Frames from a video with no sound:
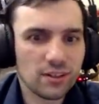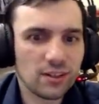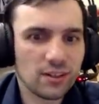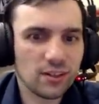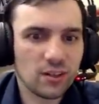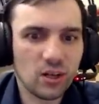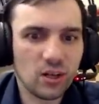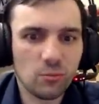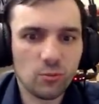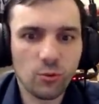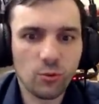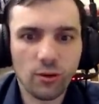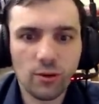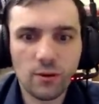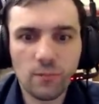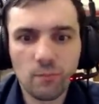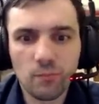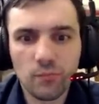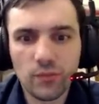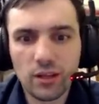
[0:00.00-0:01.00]

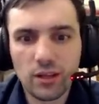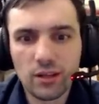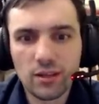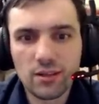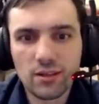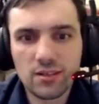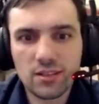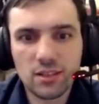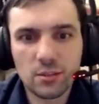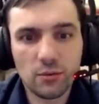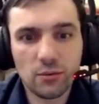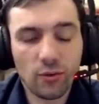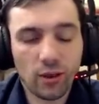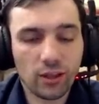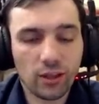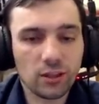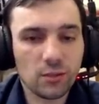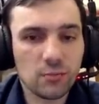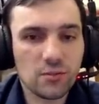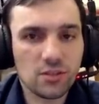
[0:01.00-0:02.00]
Накамура, с этими
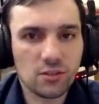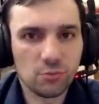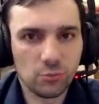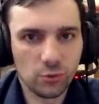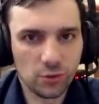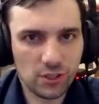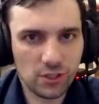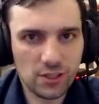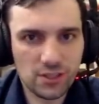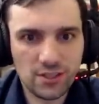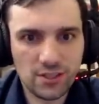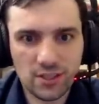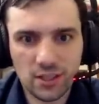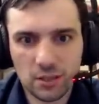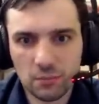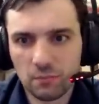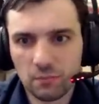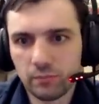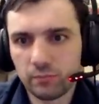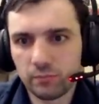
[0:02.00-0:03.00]
вариантами слон e7.